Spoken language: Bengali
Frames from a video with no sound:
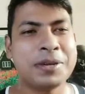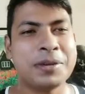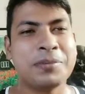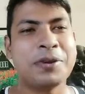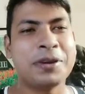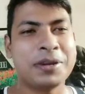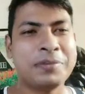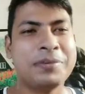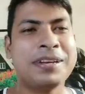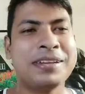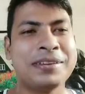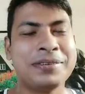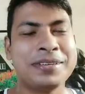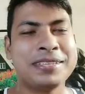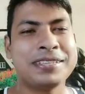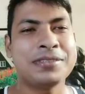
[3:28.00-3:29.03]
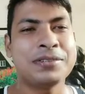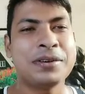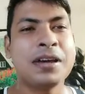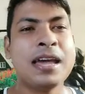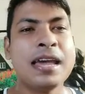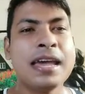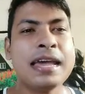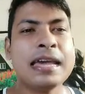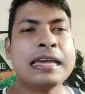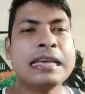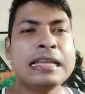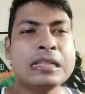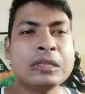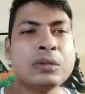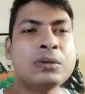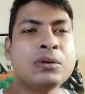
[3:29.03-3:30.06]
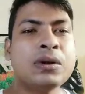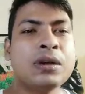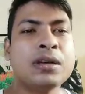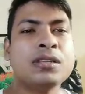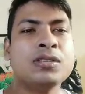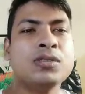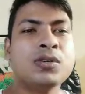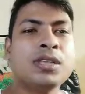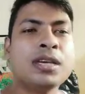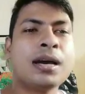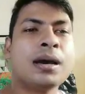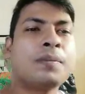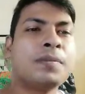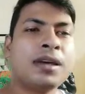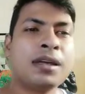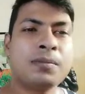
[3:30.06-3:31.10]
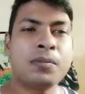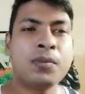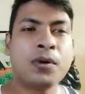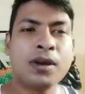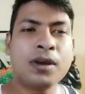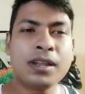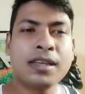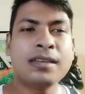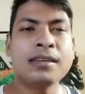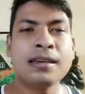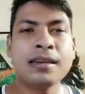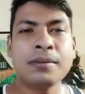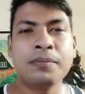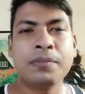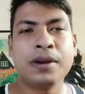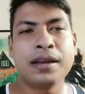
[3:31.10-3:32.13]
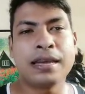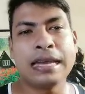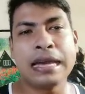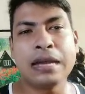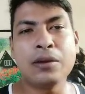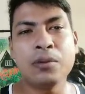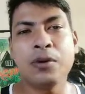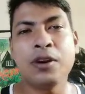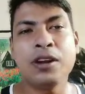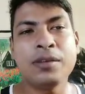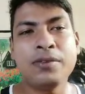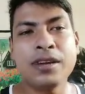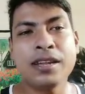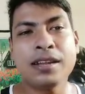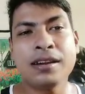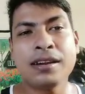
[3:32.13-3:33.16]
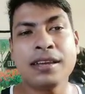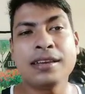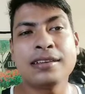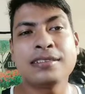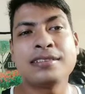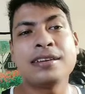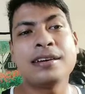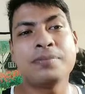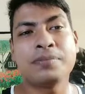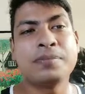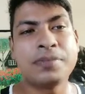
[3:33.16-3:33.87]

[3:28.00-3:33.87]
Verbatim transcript: করে বডি বিল্ডার হয়ে যেত কিন্তু যদি আপনার বডি বা কেন বডি বিল্ডাররা এক্সট্রা